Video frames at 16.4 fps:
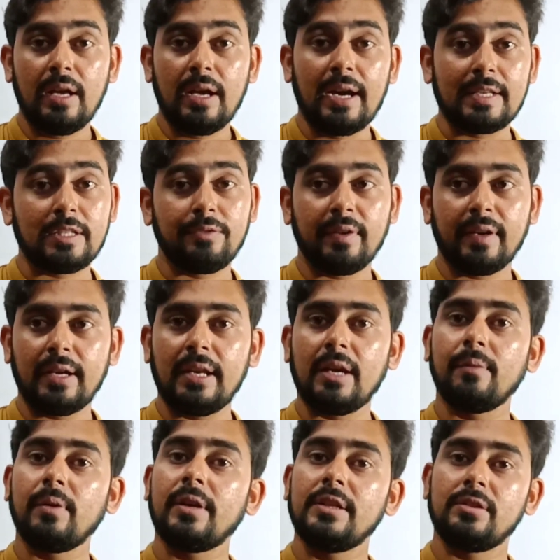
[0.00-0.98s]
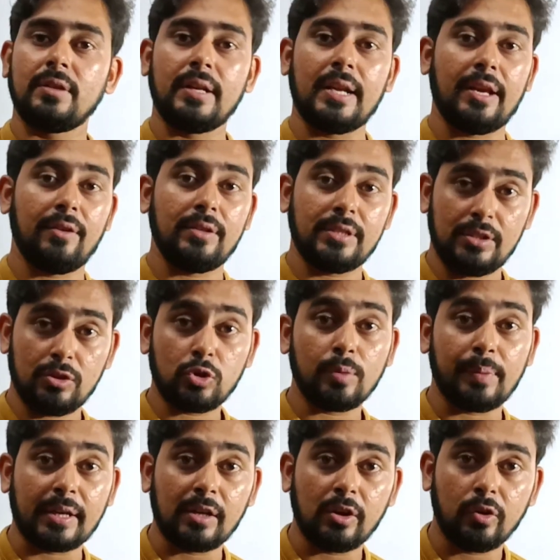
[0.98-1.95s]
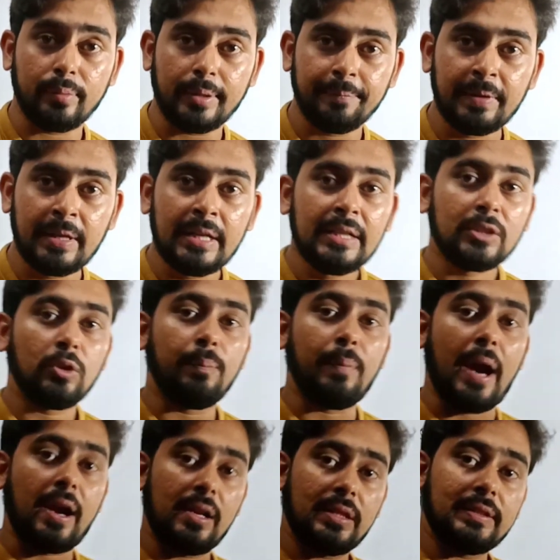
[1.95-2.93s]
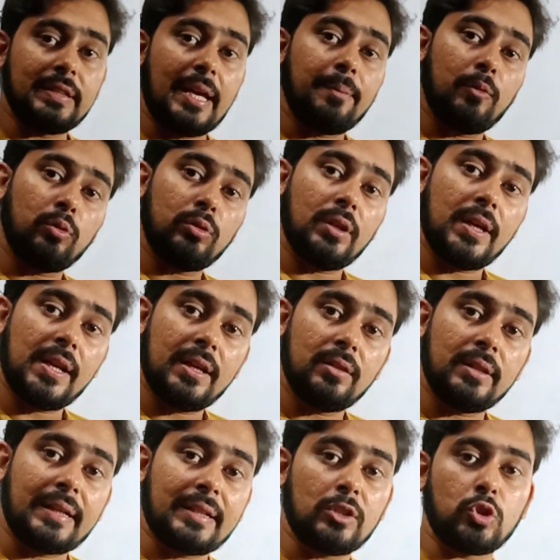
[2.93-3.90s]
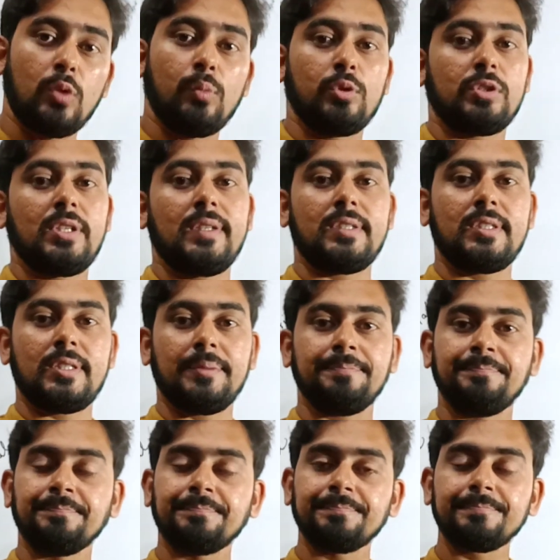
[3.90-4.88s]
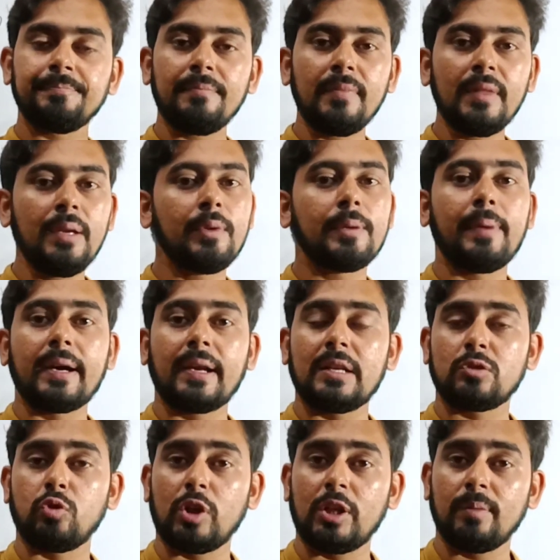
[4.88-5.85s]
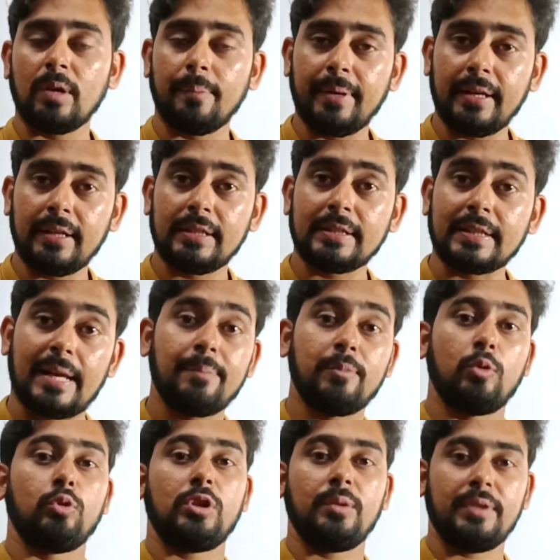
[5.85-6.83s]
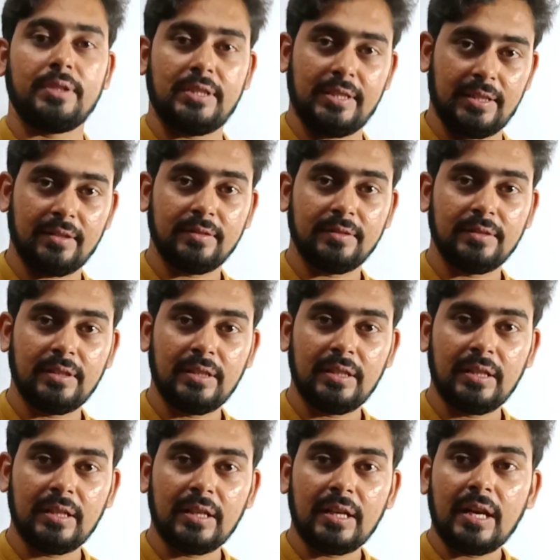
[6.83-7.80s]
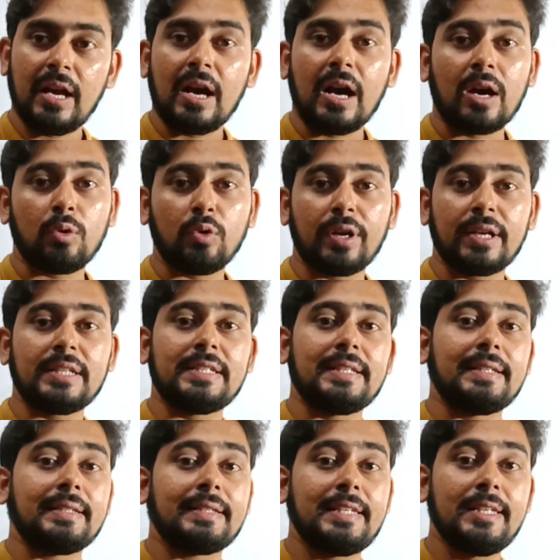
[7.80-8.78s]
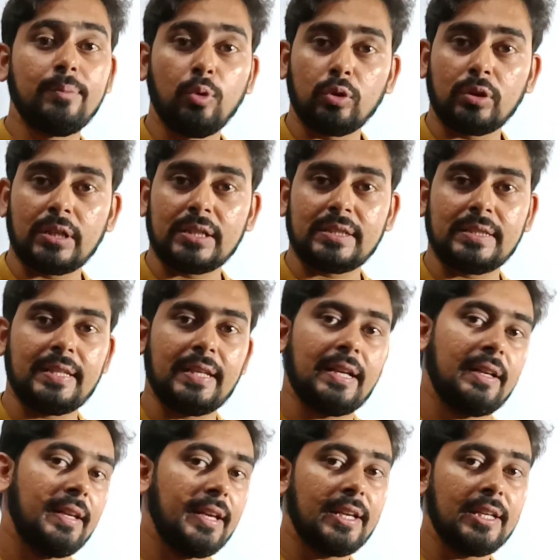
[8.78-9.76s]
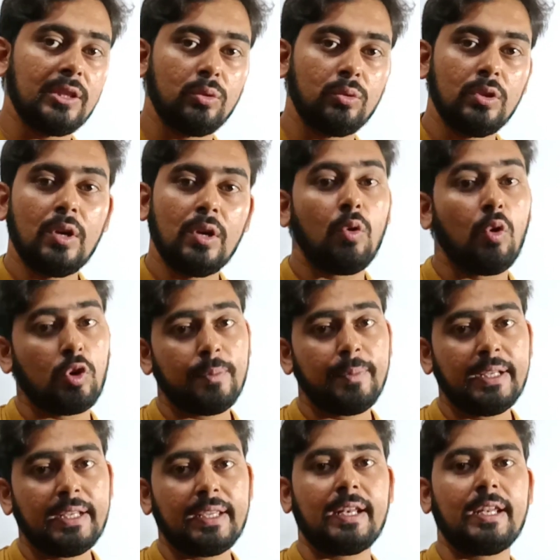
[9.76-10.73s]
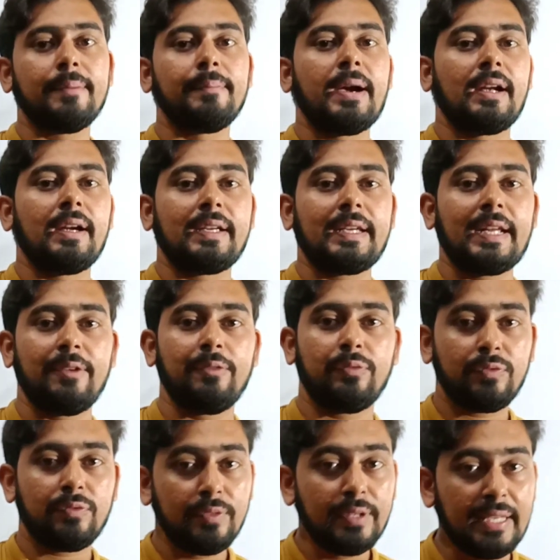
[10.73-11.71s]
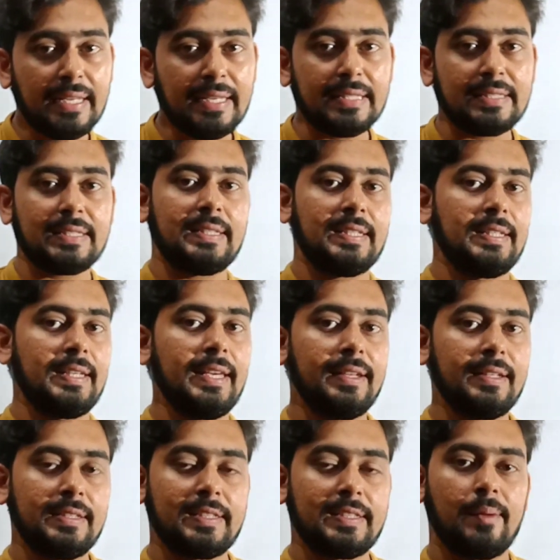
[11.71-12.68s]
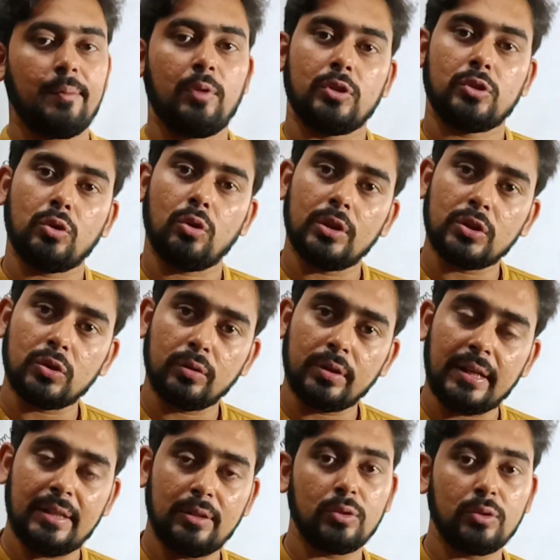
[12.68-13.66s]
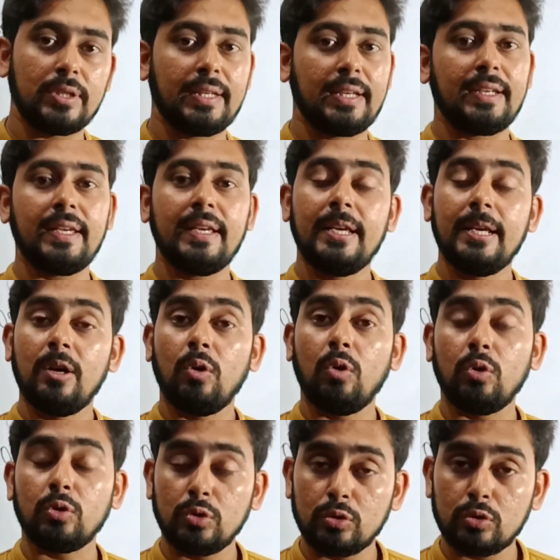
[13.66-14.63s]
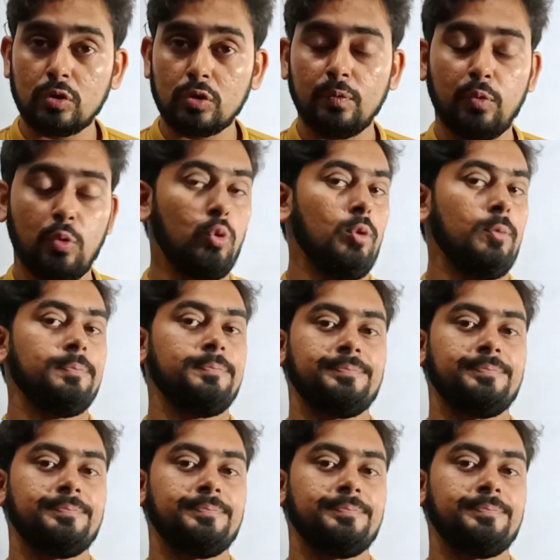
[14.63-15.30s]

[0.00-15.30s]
অ্যাজ এ বাঙালি আমার রিজনাল ল্যাঙ্গুয়েজ নিশ্চয়ই বাংলা হবে তো বাংলাতে টাইপ করতে গেলে কিন্তু একটা সমস্যা আসছে আমরা বাংলা সঠিকভাবে টাইপ করতে পারছি না আর ওখানে যে কিবোর্ডটা আছে সেখানে কিন্তু অটোমেটিক্যালি বাংলা টাইপ নিয়ে নিচ্ছে ঠিকই ইংরেজি টাইপ করার সঙ্গে সঙ্গে কিন্তু সেখানে অজস্র ভুল